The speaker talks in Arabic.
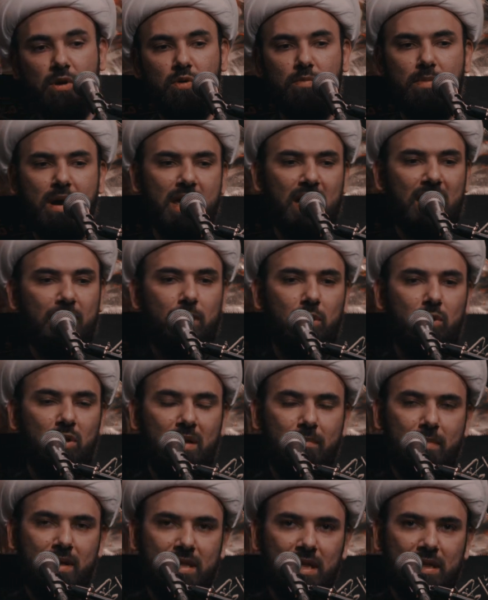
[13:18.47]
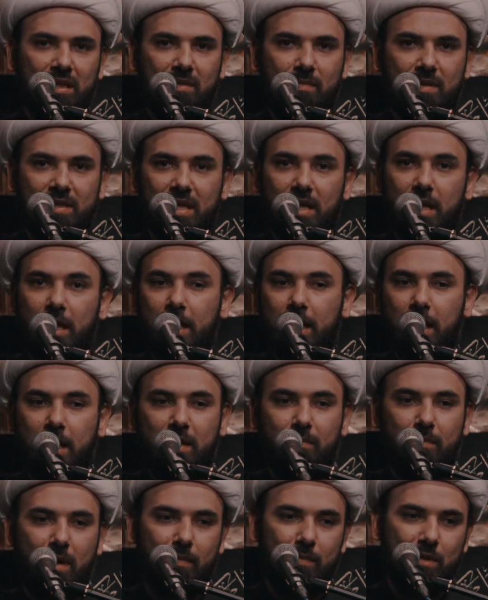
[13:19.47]
وما يقبلون لما تأتي المسألة إلى
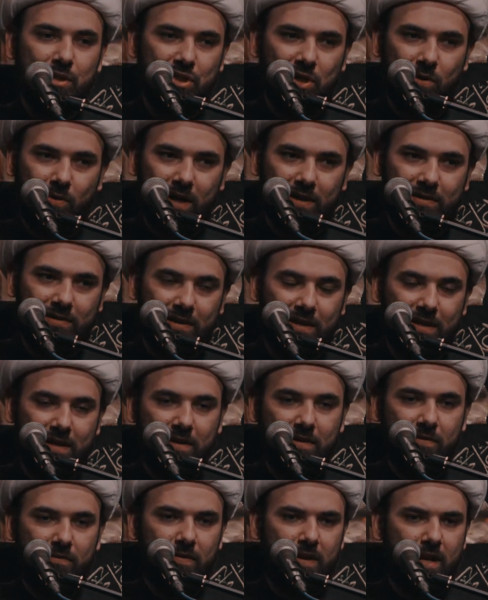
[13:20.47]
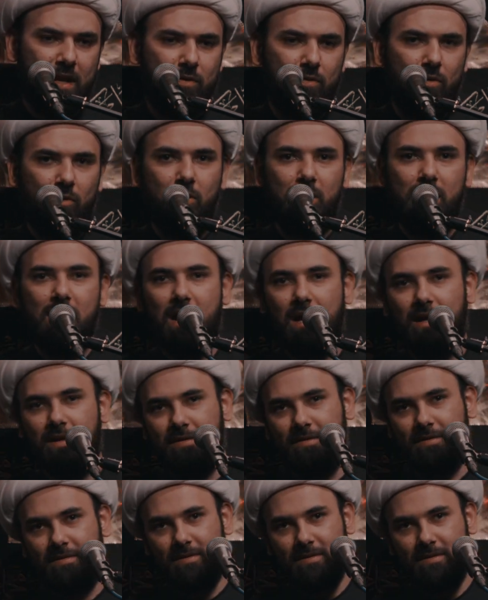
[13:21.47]
الإمام الجواد فنحن نقول لا